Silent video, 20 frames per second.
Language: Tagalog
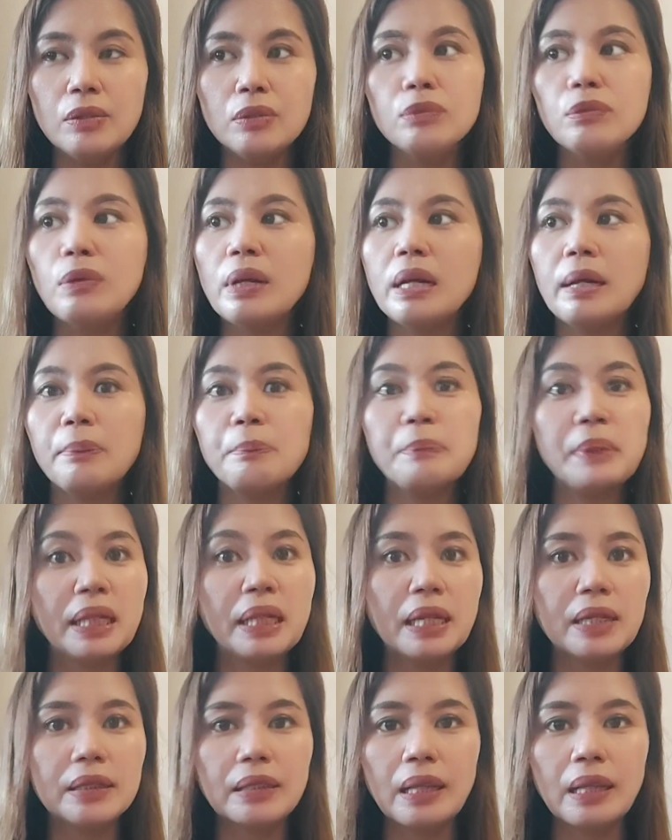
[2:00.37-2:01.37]
yun walang
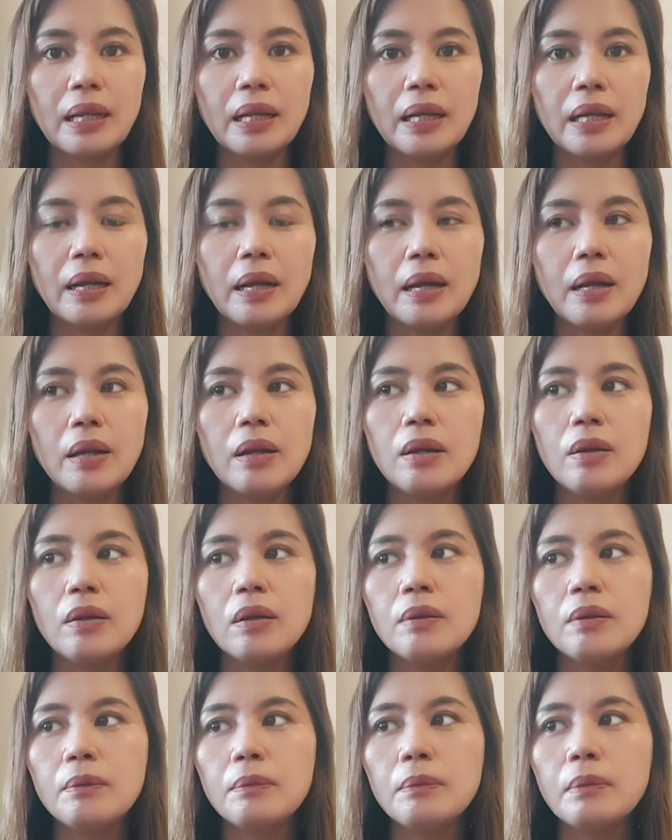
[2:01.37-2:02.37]
pila talaga
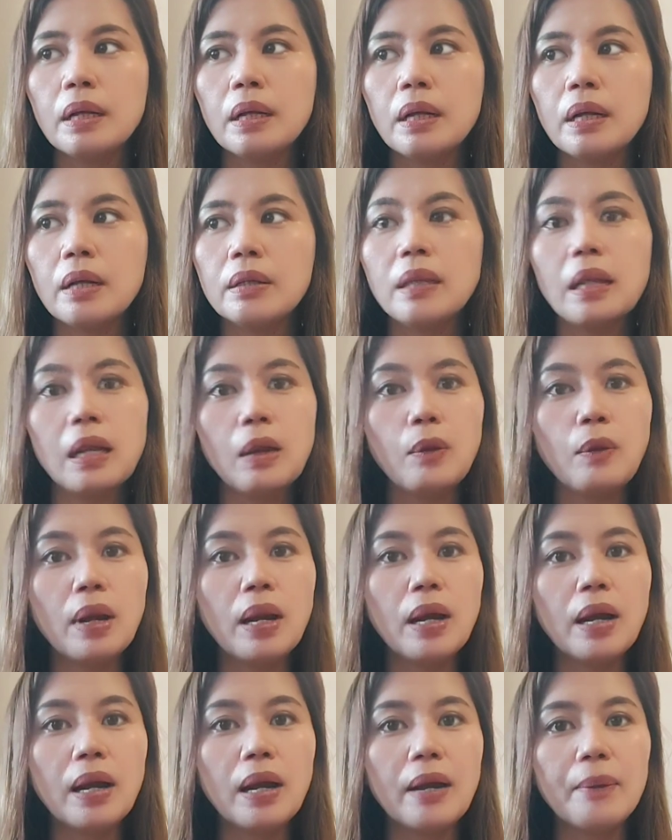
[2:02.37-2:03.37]
mga dalawa
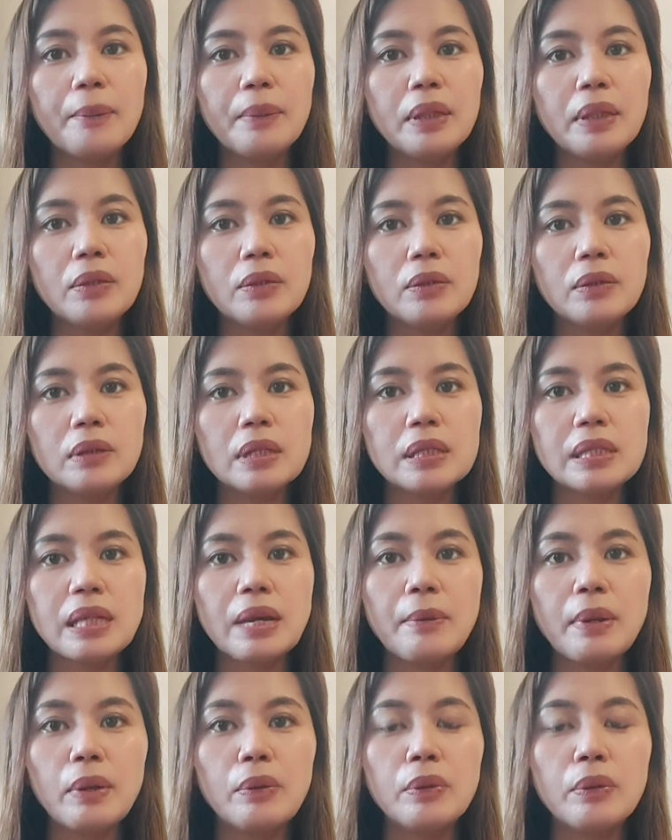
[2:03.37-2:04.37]
lang kami noon
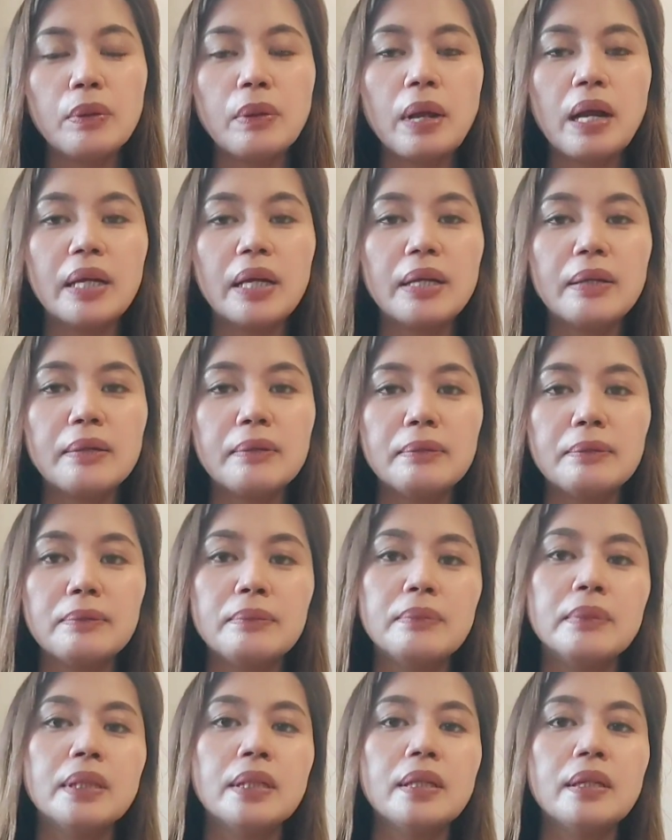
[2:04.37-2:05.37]
kasama ko yung
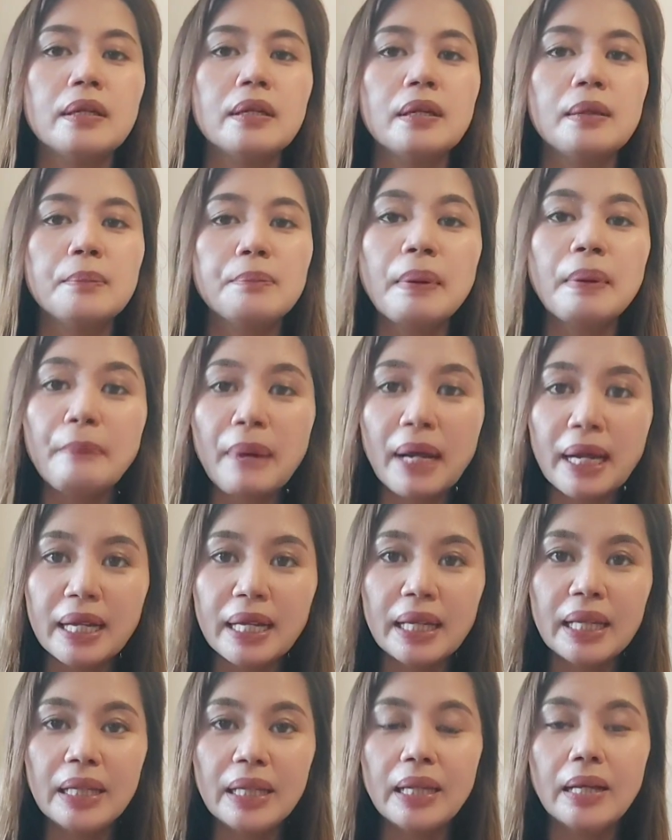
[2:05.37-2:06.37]
aking
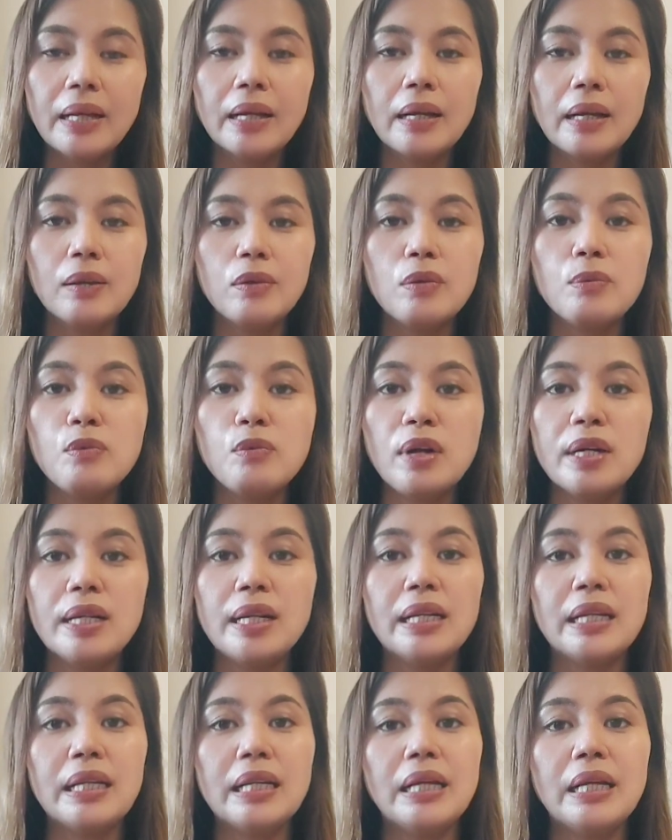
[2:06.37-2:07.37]
pamangkin na kumuha
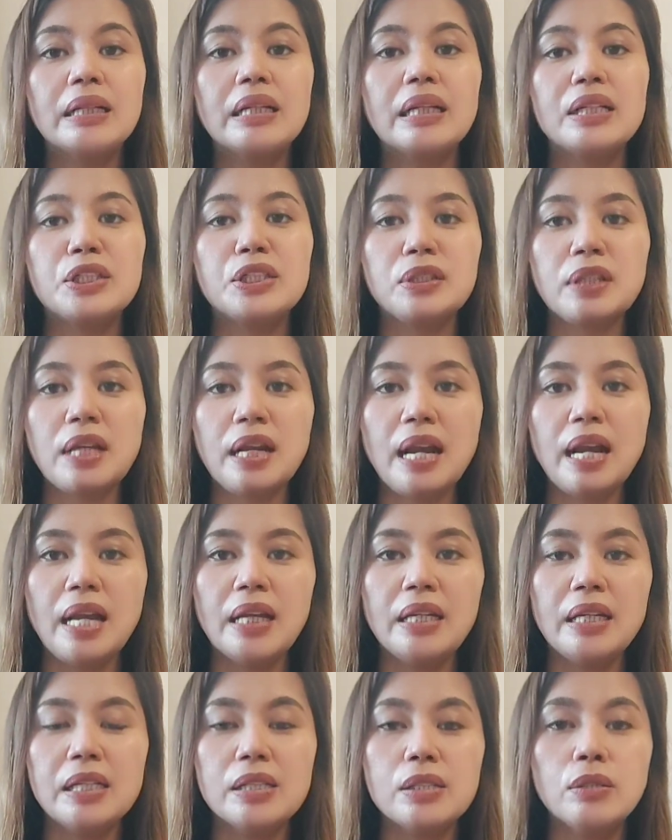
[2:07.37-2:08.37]
na rin ng national
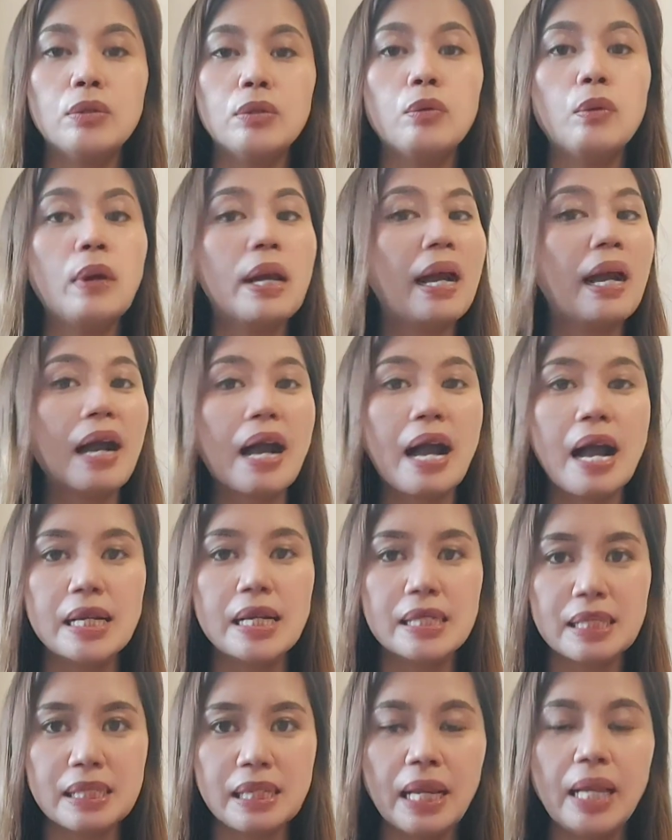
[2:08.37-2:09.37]
ID. So, walang
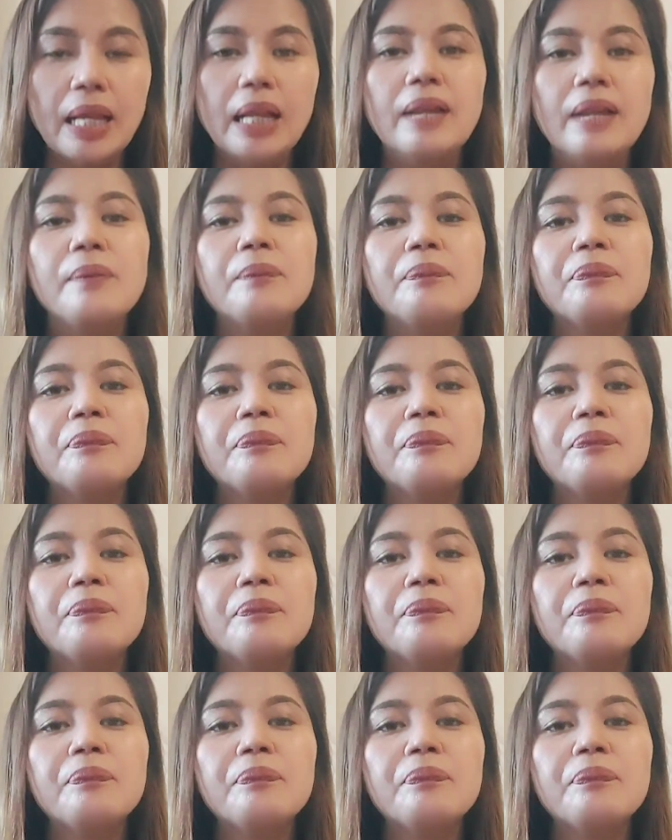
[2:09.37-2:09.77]
hassle